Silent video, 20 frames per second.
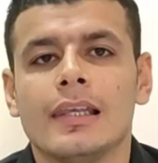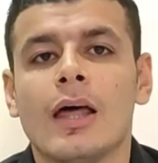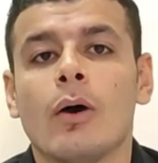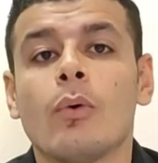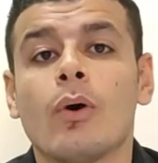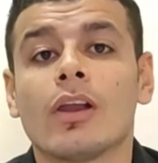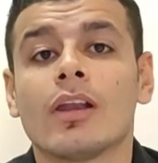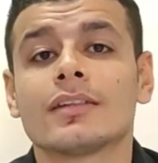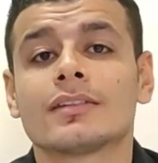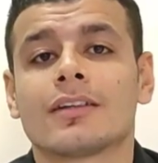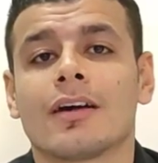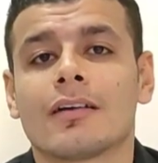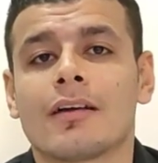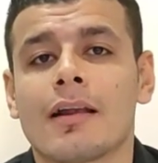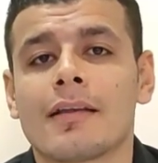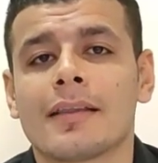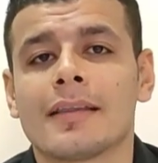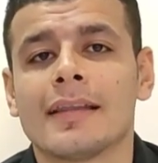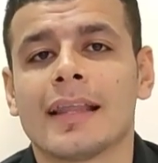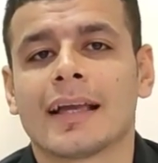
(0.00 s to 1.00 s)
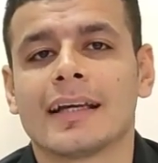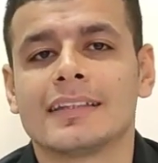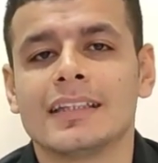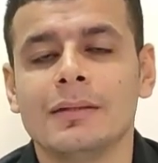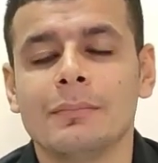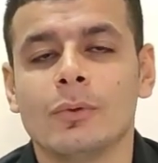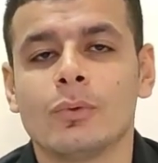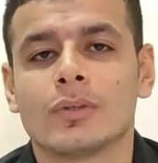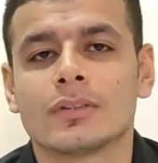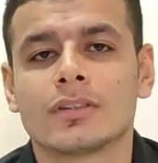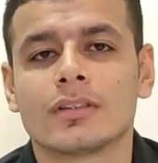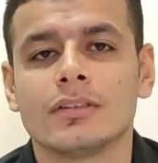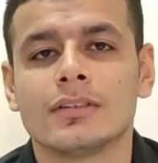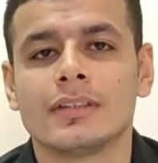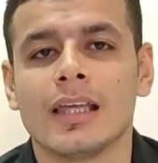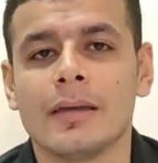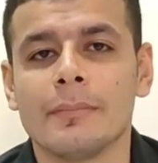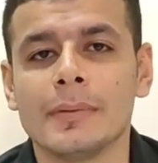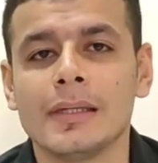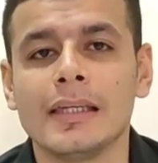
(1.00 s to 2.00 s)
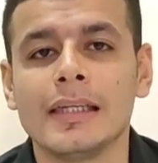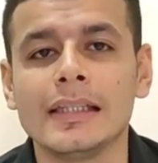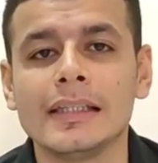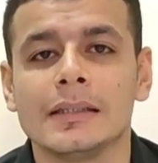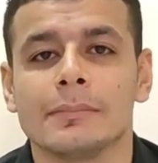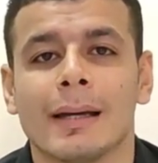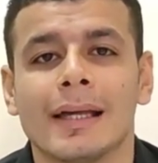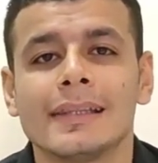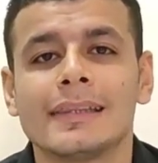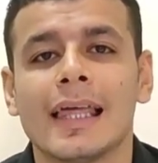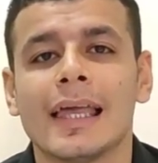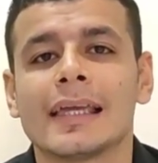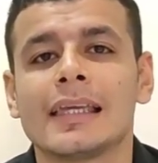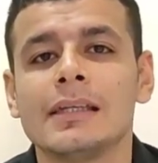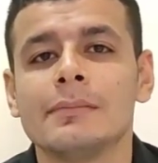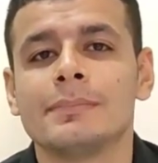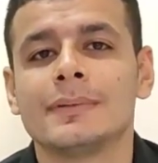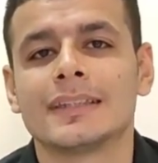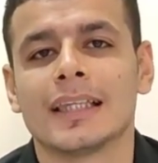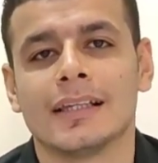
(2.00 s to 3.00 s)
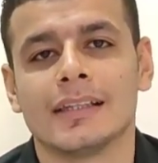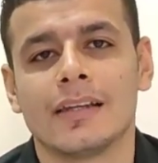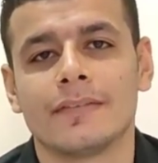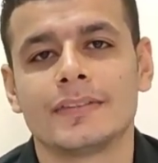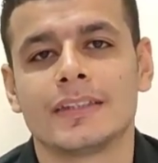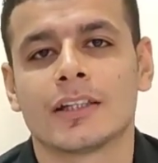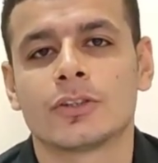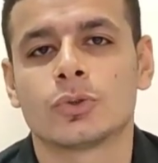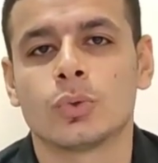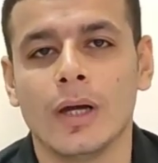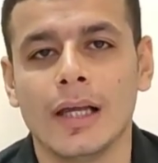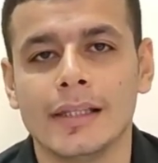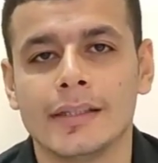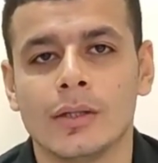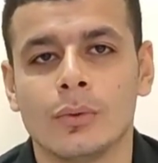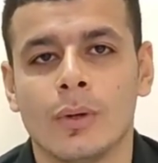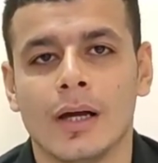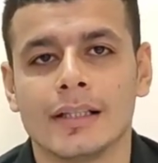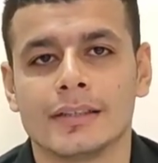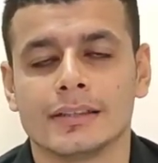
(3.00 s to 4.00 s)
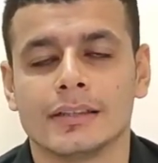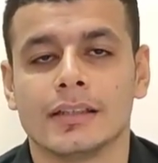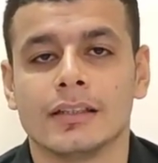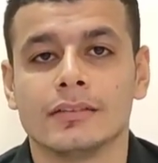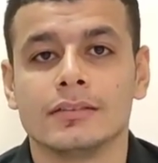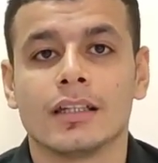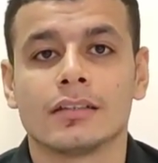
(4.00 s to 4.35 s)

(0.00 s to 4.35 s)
لو خلاص قررت انك هتعمل وثيقه تامين يبقى انت اكيد بتسال نفسك سؤال دلوقتي